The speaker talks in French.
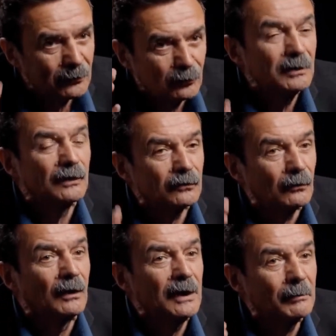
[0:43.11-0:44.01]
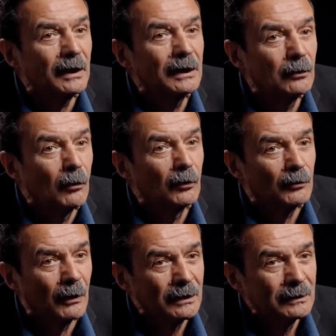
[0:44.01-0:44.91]
nous naissons libres et égaux en
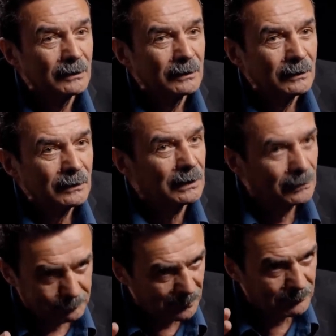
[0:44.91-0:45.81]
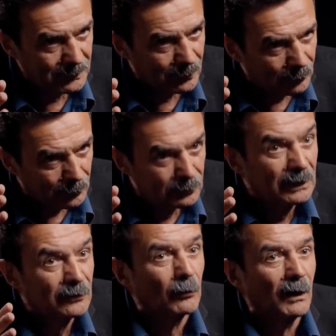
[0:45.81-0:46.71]
droit. Et parmi
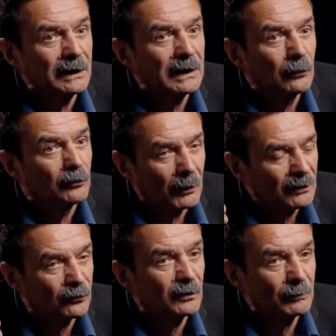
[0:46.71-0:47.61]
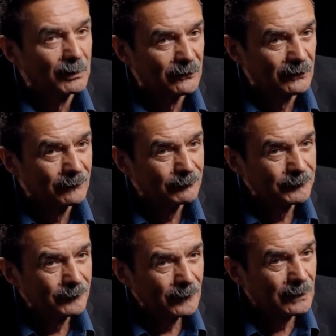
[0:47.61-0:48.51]
les droits, il y a le droit de se déplacer.
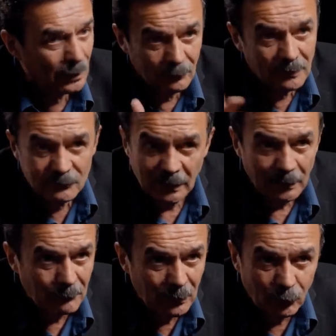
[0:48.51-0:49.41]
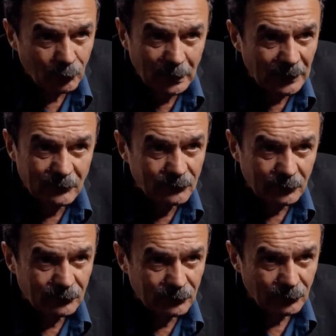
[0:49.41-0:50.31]
Il y a un hasard malheureux de la
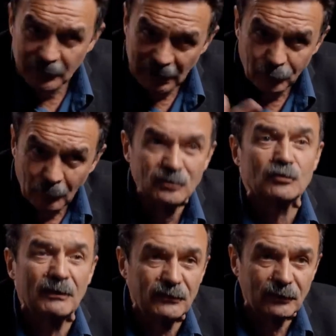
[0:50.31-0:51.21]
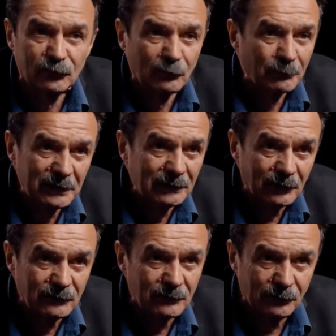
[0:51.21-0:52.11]
naissance. On a le droit de choisir son pays de
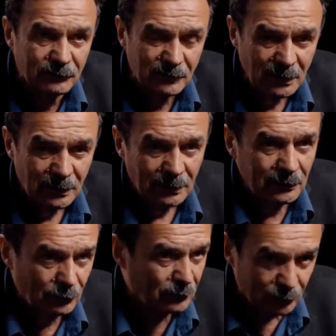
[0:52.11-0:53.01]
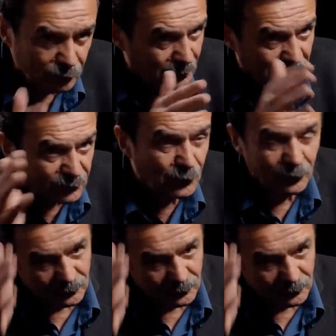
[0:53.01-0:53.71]
résidence. Et donc, toutes les forces